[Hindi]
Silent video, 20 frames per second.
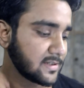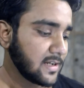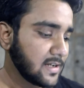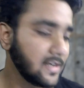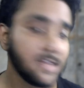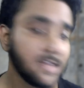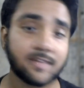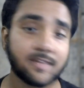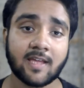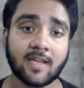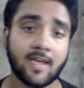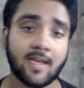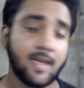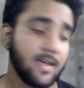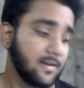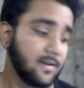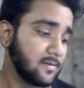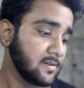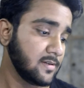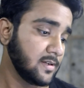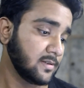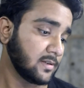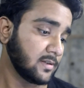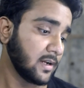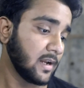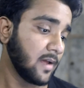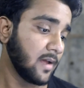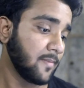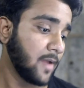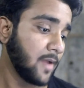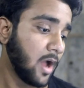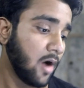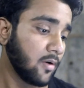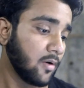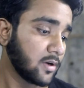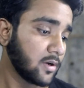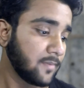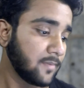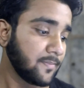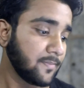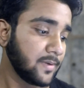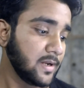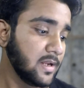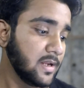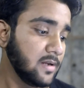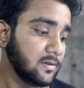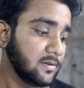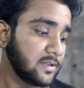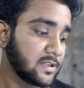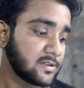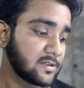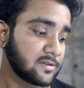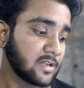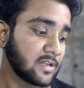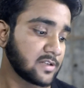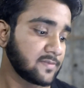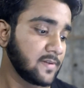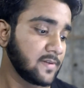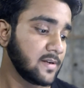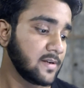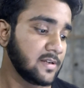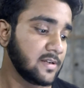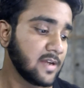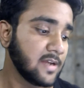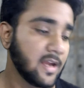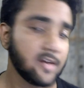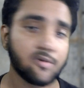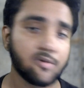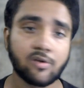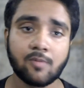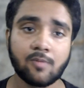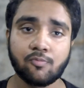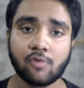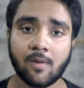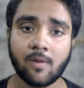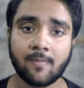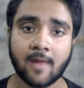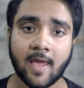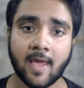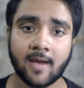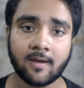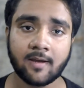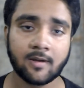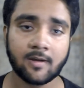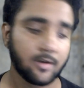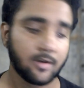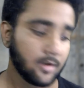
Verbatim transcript: सर लिखते हैं इनका नाम है आवर कंपनी तस्वीर दी है इन्होंने पूरा ब्लैक